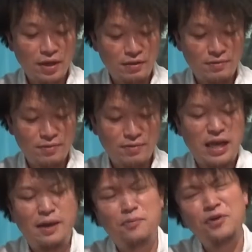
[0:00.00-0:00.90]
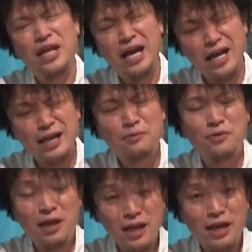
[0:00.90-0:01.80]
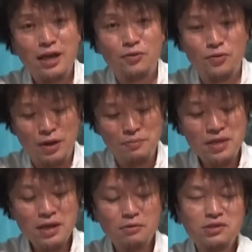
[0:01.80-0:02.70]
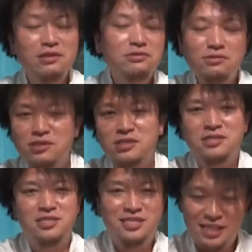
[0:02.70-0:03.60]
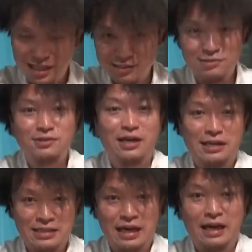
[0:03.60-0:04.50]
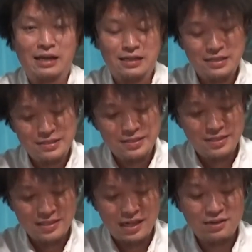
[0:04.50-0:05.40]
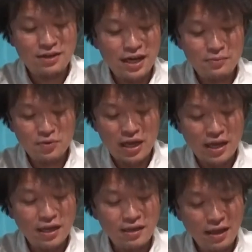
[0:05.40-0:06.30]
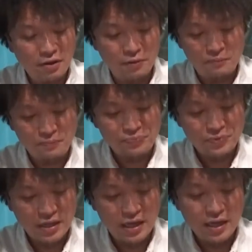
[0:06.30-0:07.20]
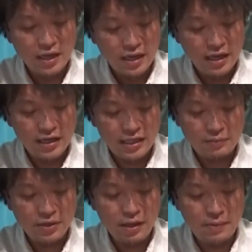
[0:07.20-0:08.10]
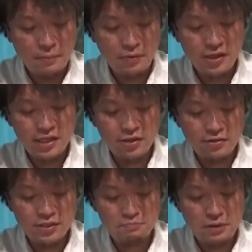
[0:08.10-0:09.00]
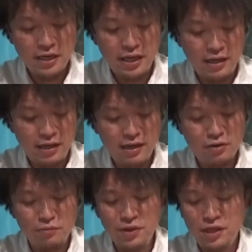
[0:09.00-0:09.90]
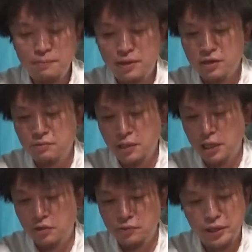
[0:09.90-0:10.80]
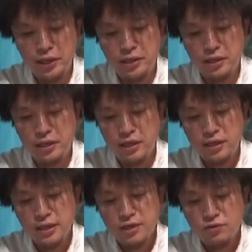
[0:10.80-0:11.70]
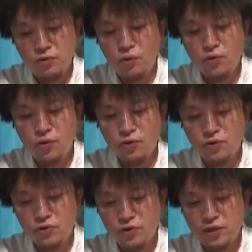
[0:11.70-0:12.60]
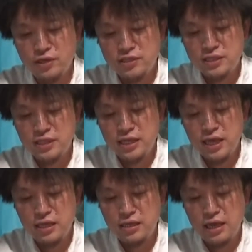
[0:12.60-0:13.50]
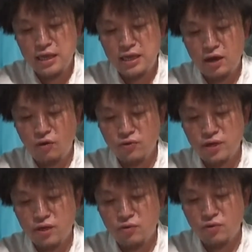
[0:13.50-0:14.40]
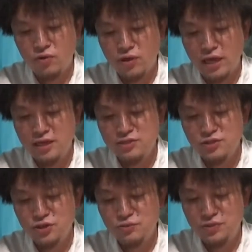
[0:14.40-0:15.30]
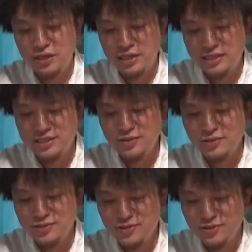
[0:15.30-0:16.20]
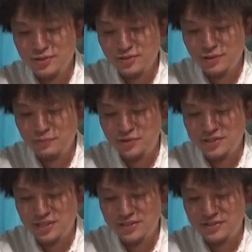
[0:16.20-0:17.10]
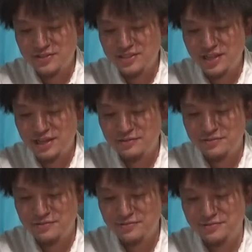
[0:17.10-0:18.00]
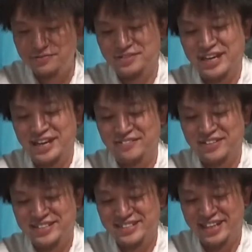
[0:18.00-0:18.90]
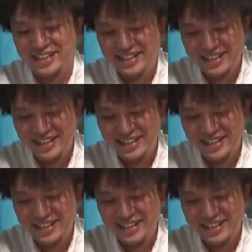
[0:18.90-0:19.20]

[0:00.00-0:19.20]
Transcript: だ。だもな、だもな、だけどほら、みんな午前中に指定するからさ、宅配も大変だよ。ねえー、サブテーマ「プレゼントの失敗談」あごめんね番組内に読みたかったね高校の時付き合っていた女の子の誕生日にいちごショートをプレゼントしたらふふふられました